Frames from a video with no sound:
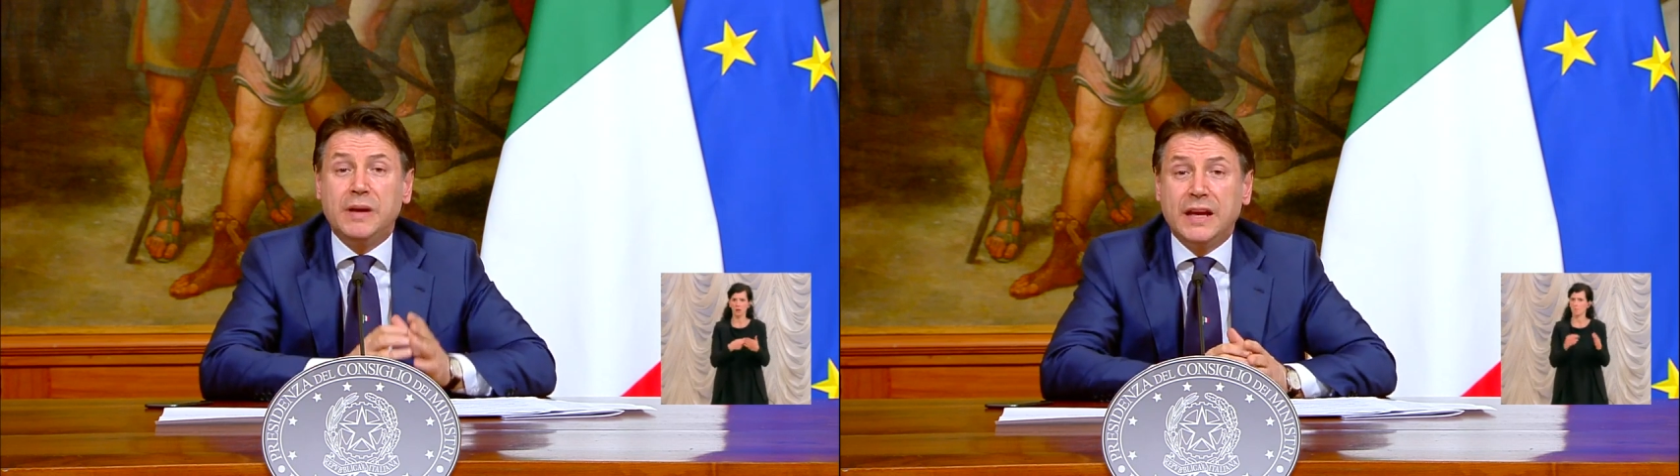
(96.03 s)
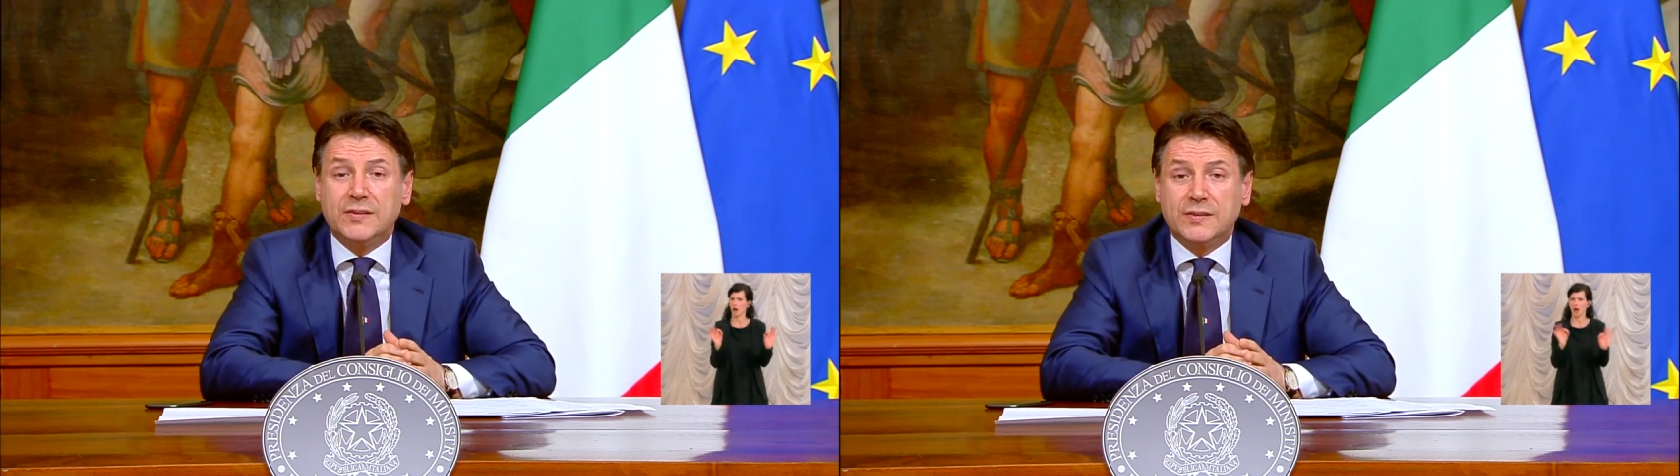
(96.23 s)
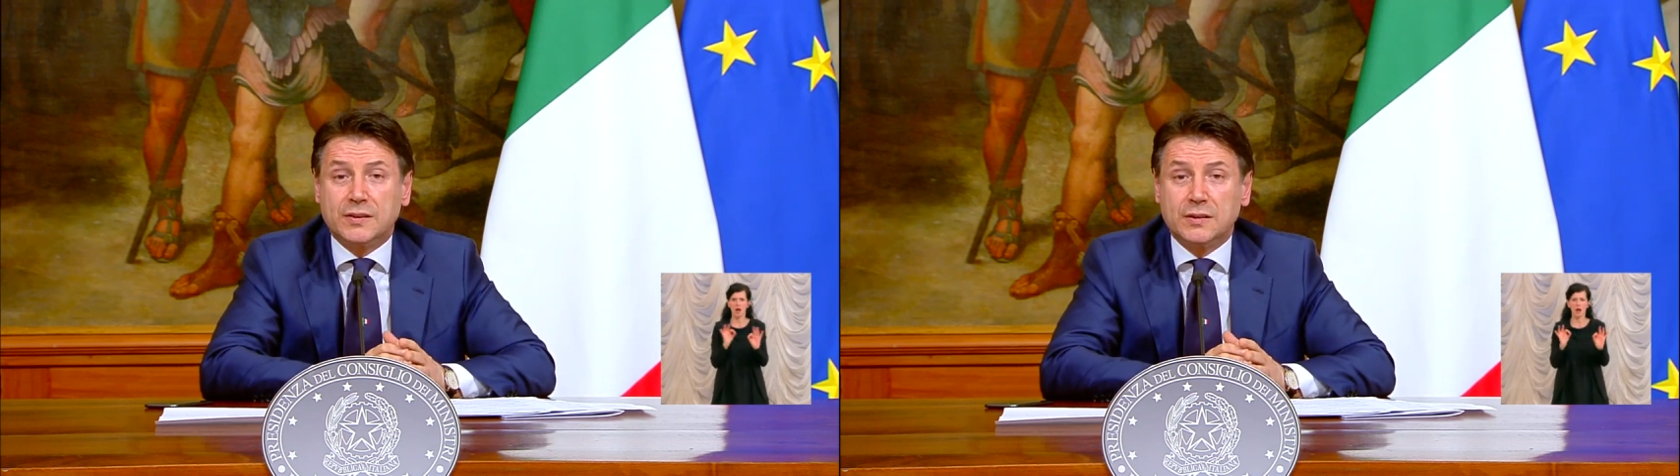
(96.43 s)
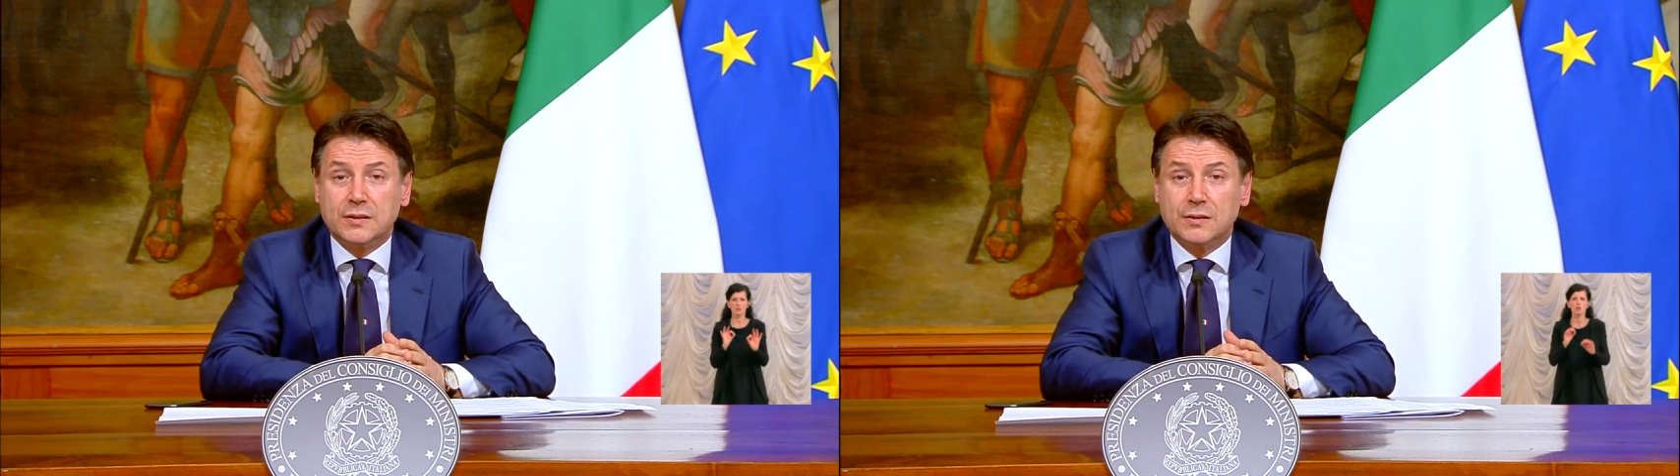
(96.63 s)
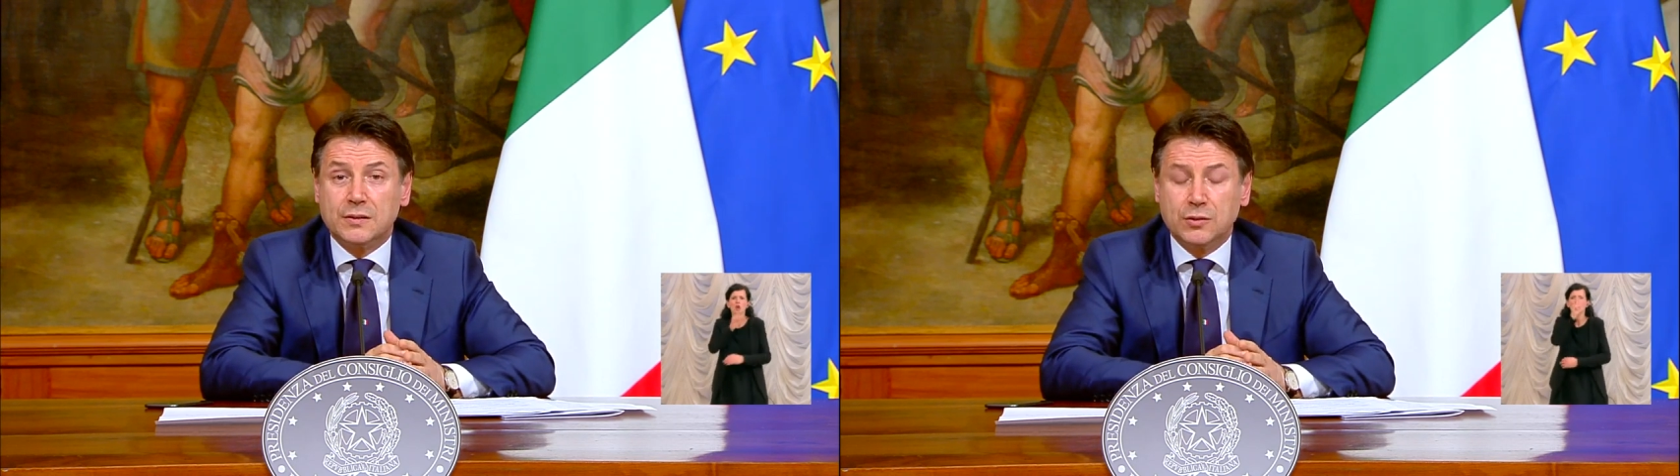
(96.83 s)
MES,
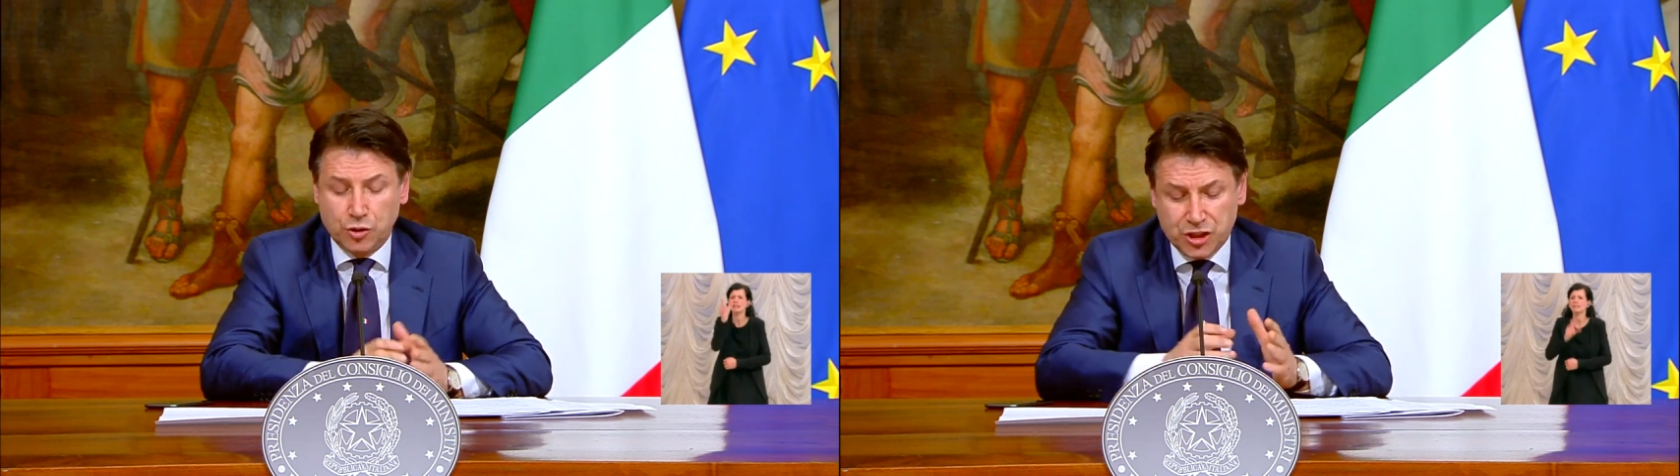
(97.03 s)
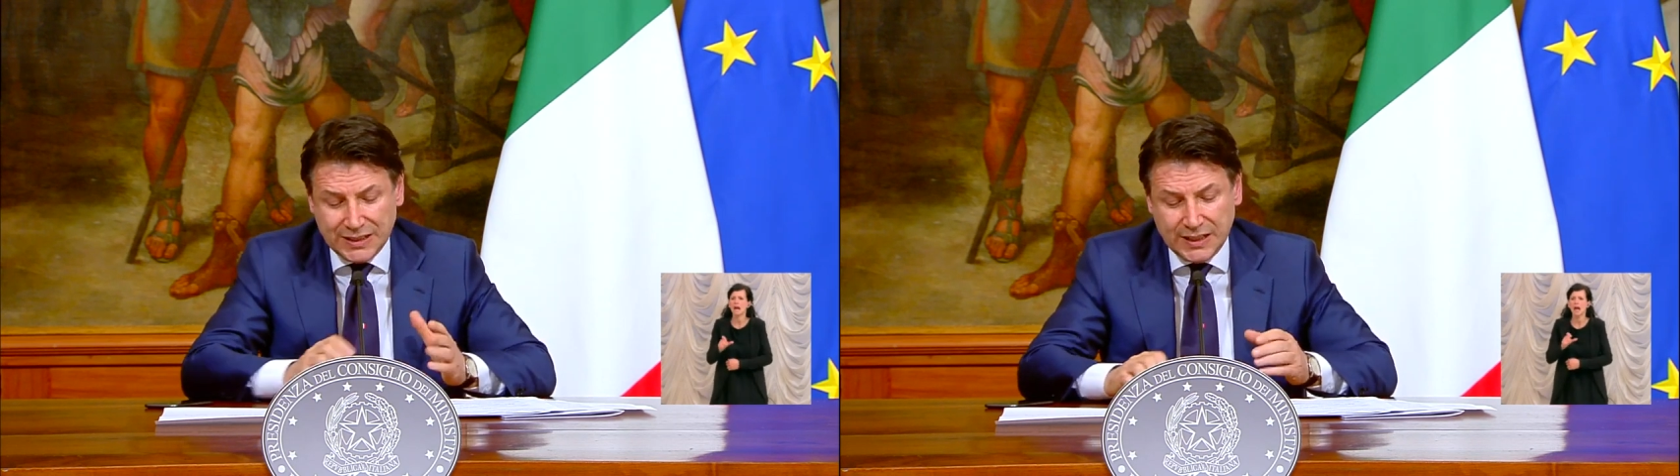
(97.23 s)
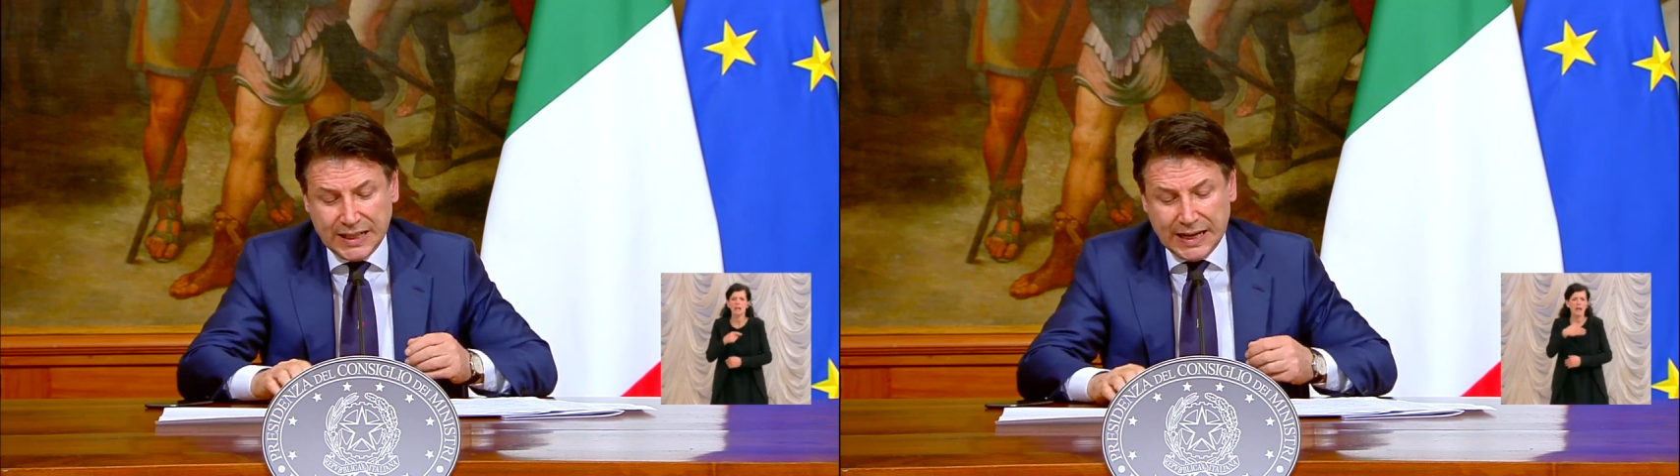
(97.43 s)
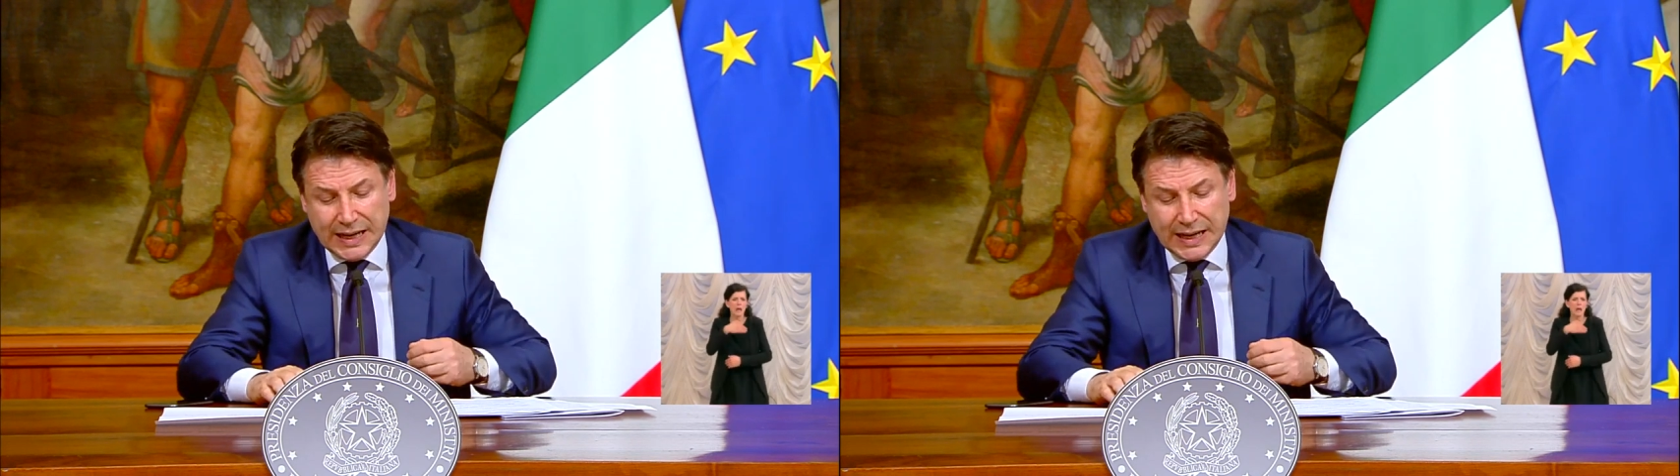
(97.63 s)
l'ho già dichiarato.